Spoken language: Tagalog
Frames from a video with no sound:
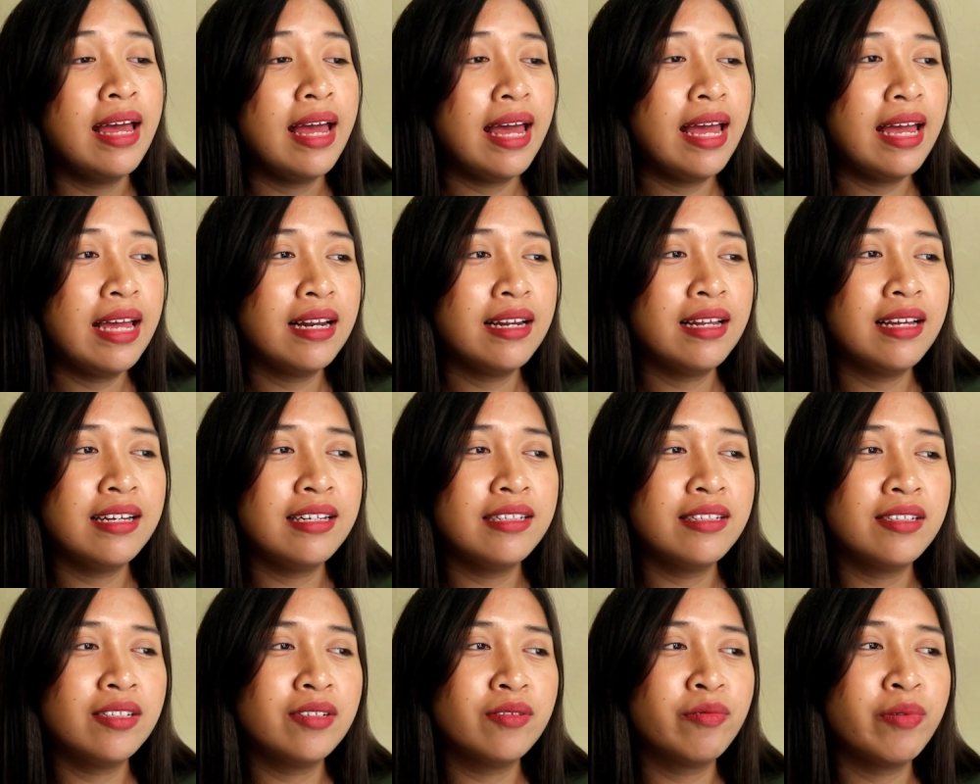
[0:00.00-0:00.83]
And
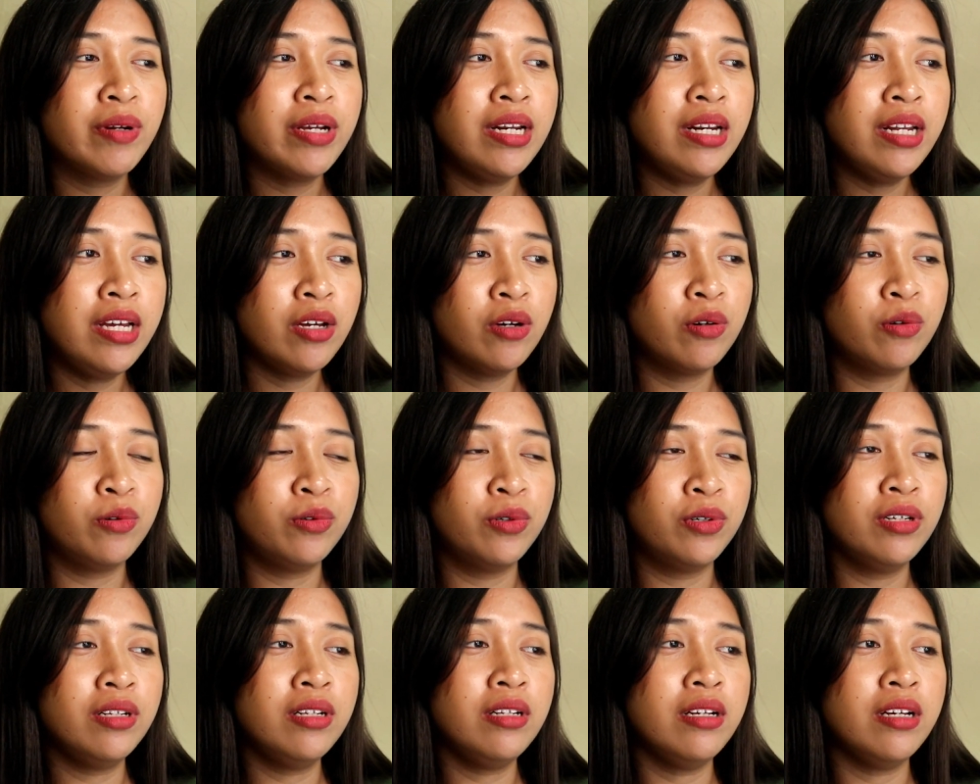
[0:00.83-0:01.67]
it's really
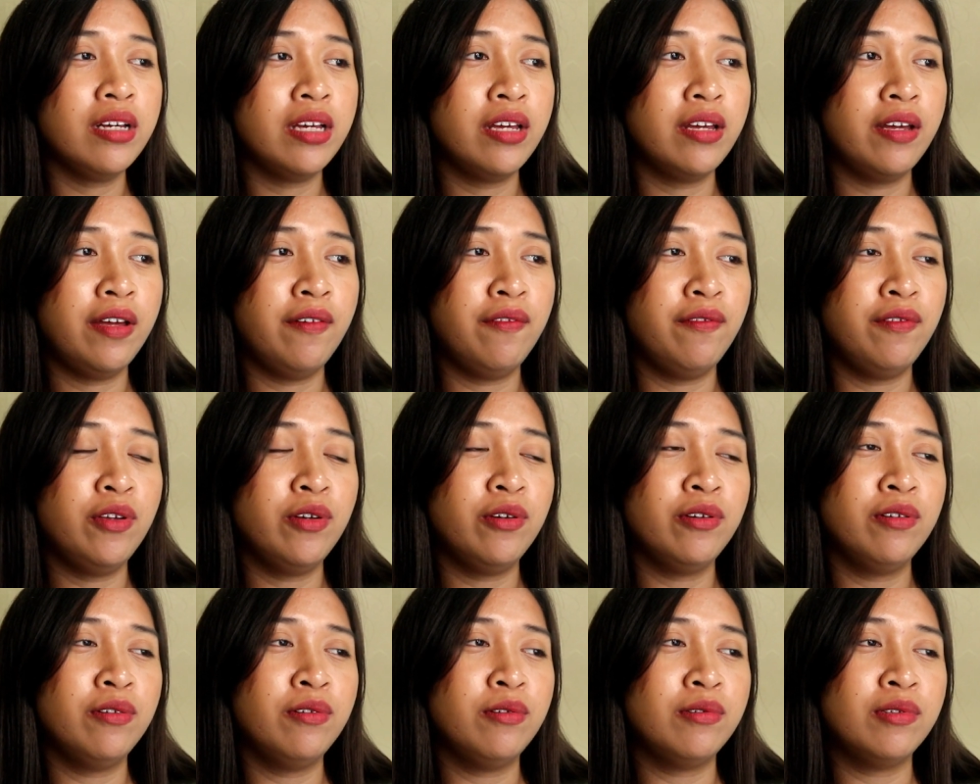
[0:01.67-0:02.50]
cool if
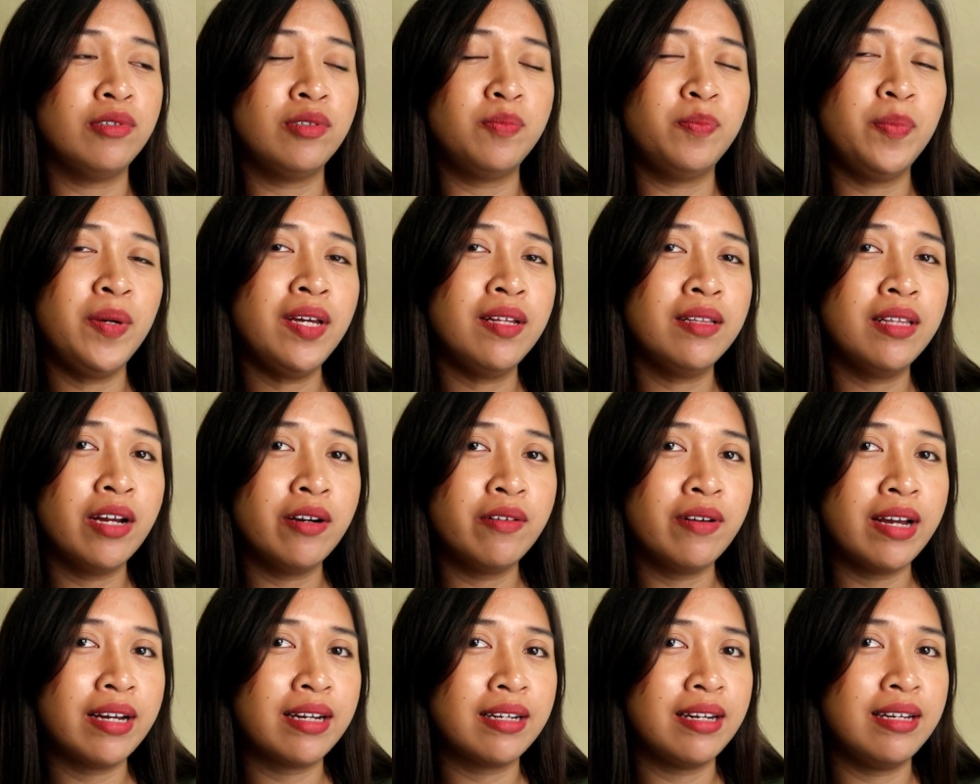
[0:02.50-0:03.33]
you speak
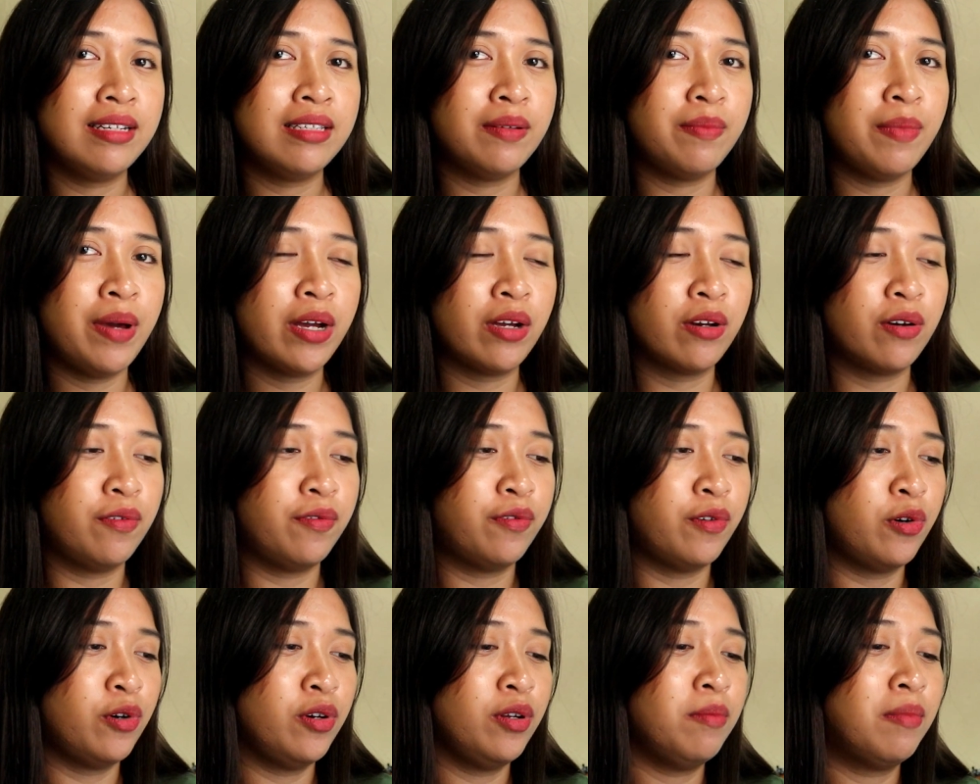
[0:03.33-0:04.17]
directly sa
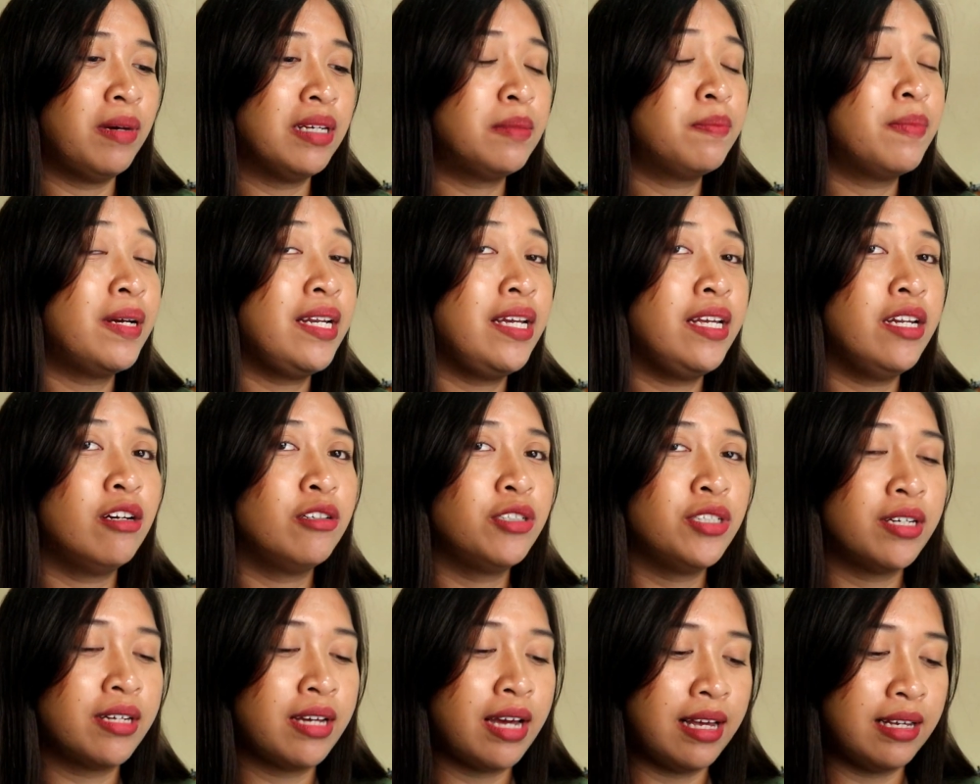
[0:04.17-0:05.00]
microphone. Mas malinaw
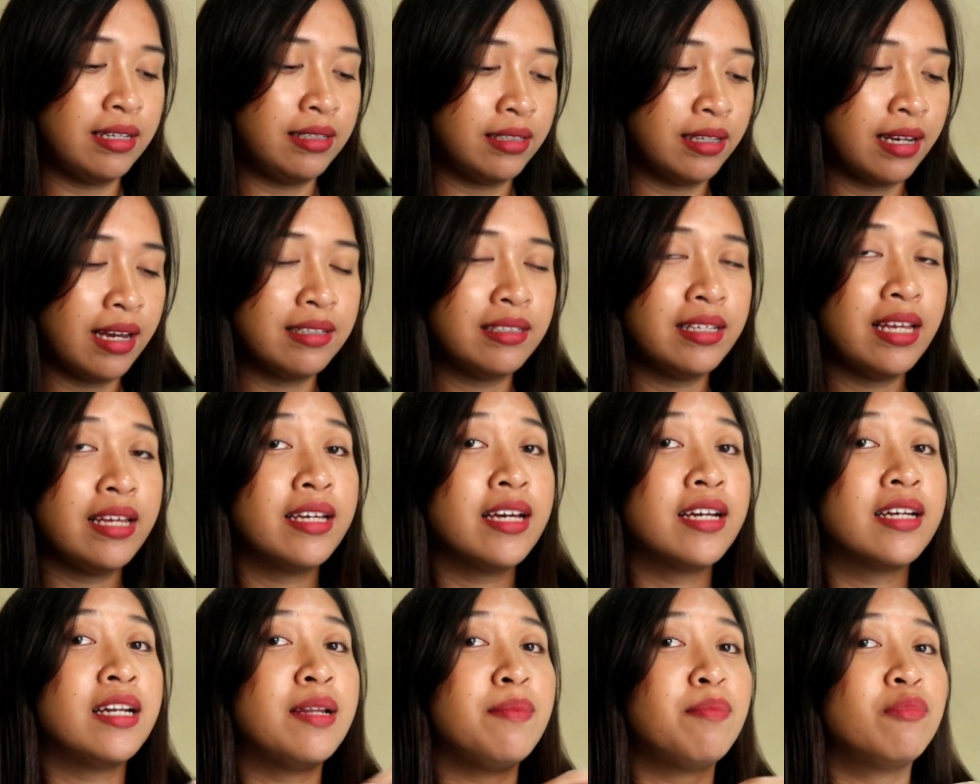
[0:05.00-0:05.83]
siya guys kaysa
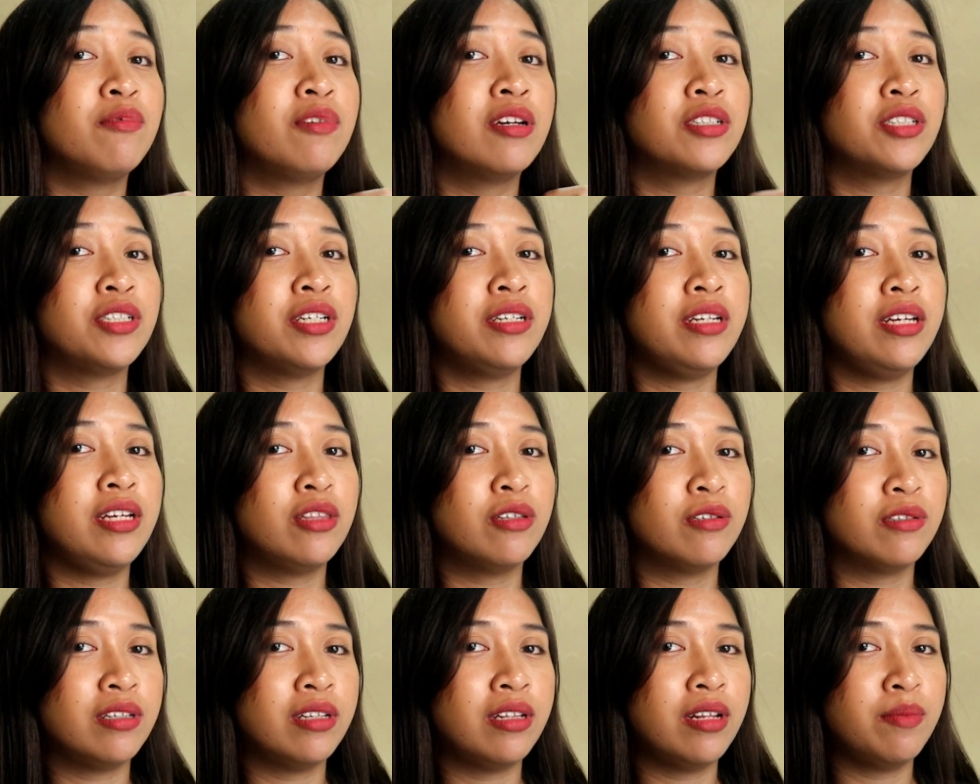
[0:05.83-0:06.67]
ikiklip mo lang siya
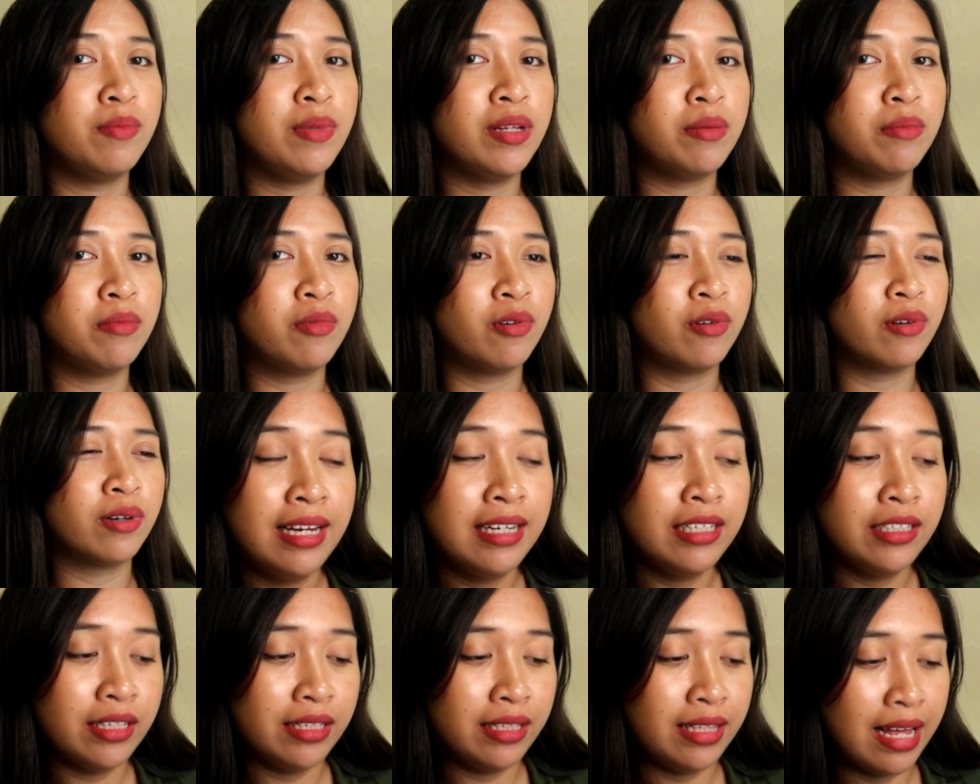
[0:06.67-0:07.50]
dito sa damit mo.
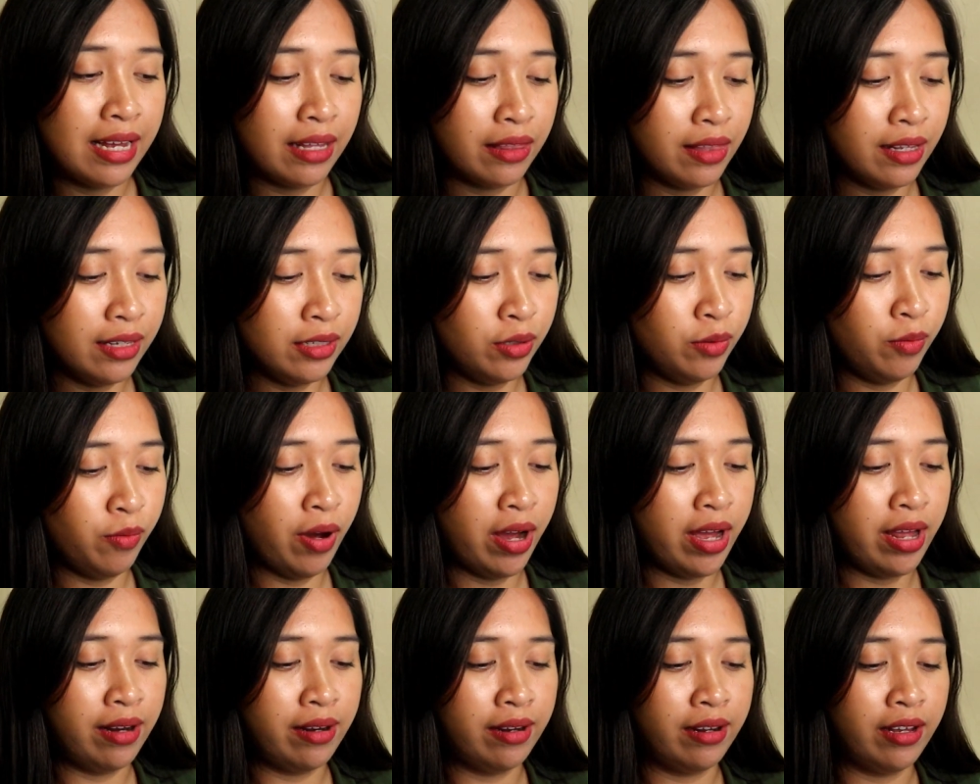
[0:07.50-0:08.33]
Just like this
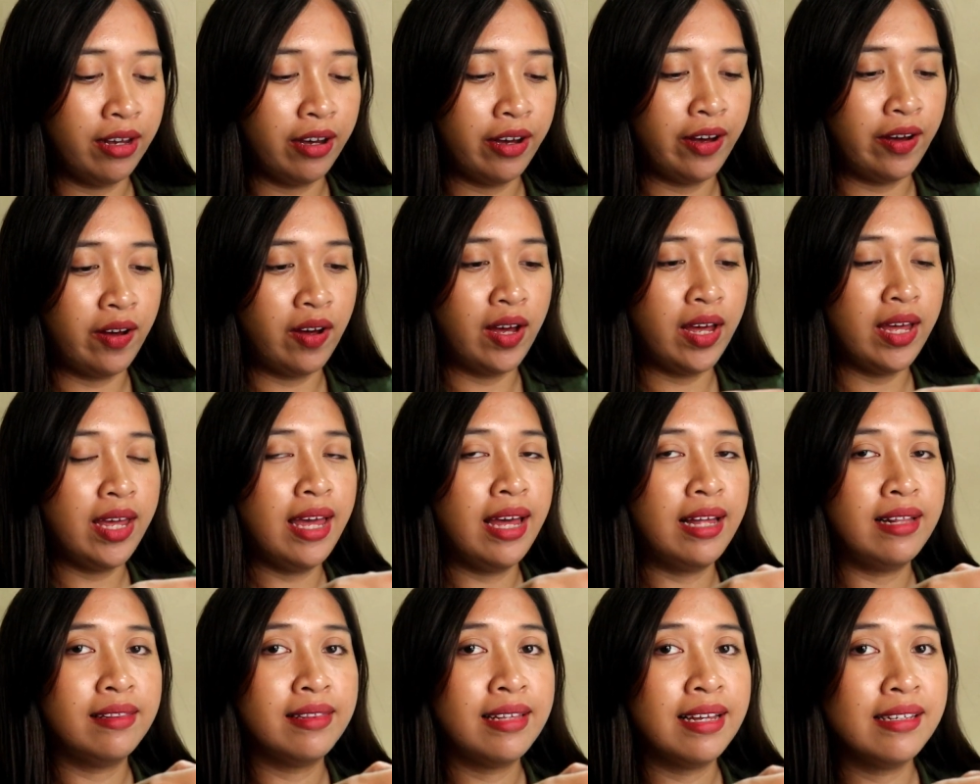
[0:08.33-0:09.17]
one. Ah,
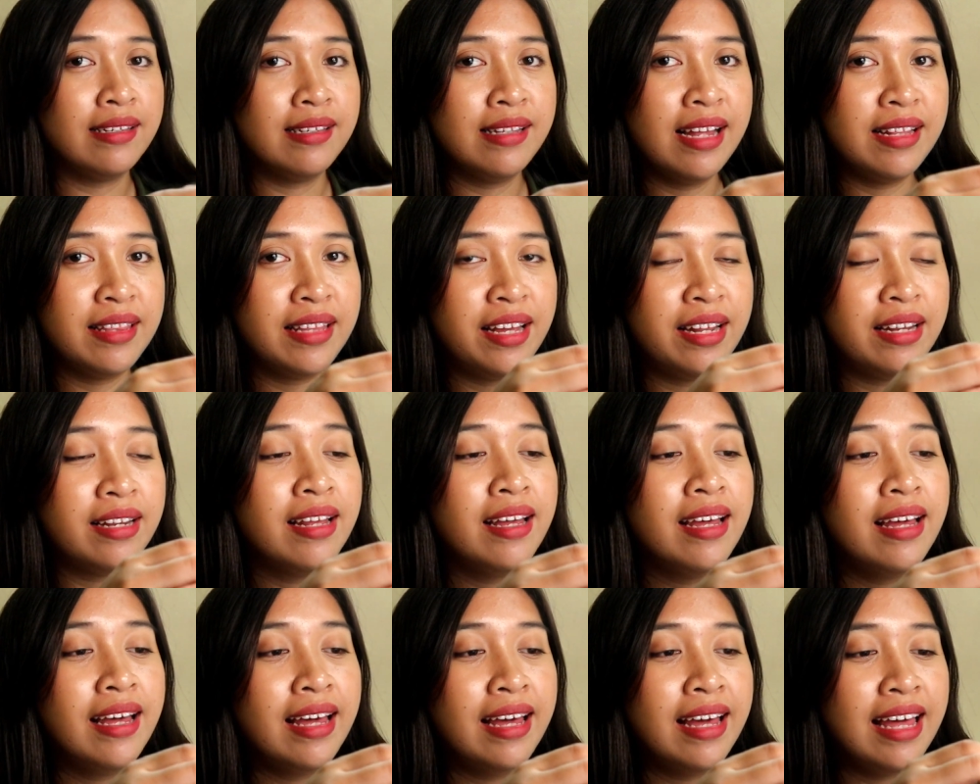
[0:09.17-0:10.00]
ayan, test natin.